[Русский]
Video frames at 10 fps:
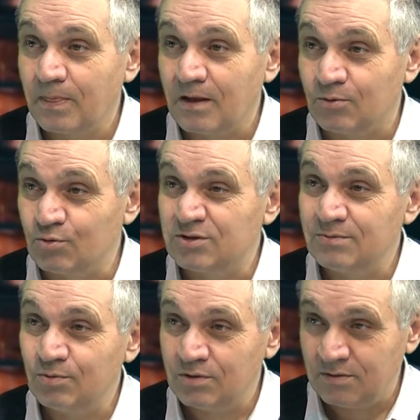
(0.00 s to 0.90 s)
Турция
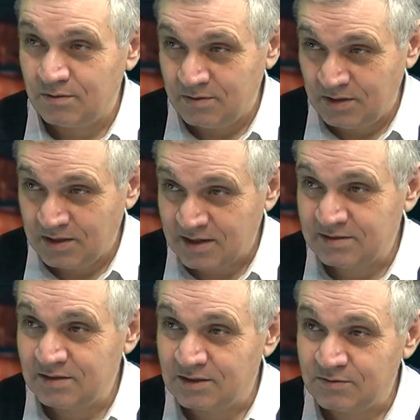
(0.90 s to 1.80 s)
будет и
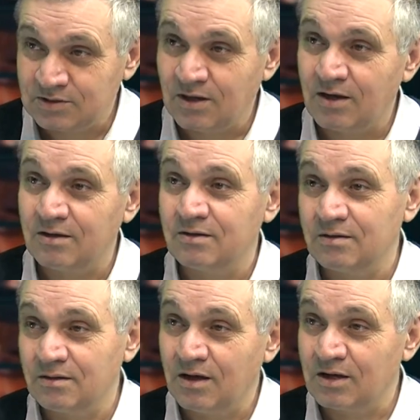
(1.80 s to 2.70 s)
разыгрывать
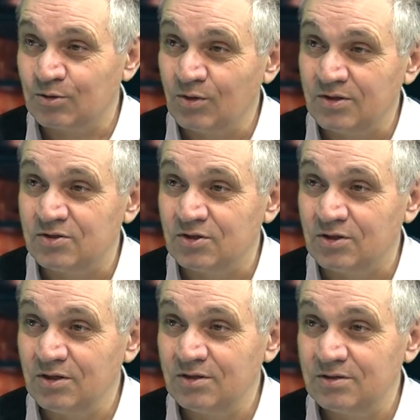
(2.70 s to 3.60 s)
э, карту из
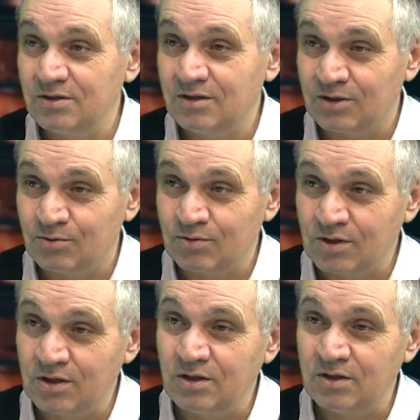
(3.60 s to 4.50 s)
400,
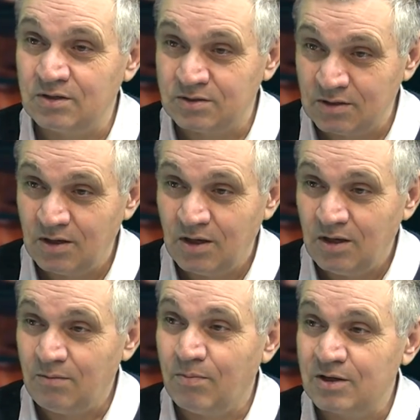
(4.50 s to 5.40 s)
которая из
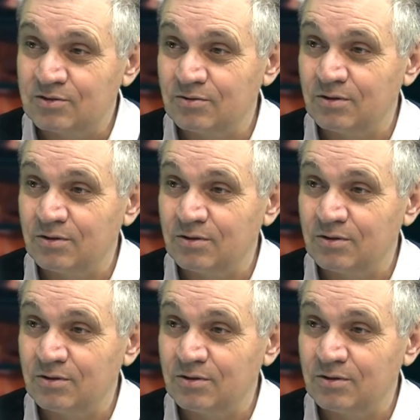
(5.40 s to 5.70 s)
большой